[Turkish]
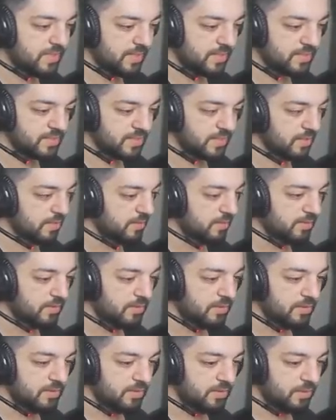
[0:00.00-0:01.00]
değil gerisi.
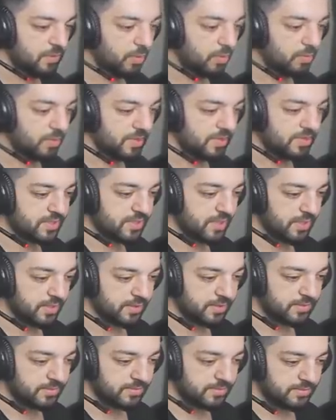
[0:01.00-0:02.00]
O derece
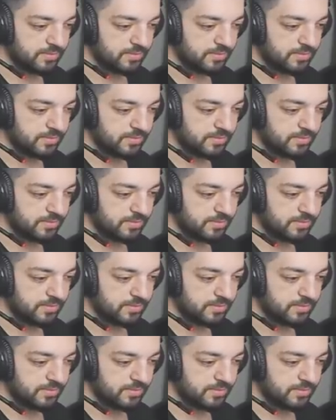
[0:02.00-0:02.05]
yani.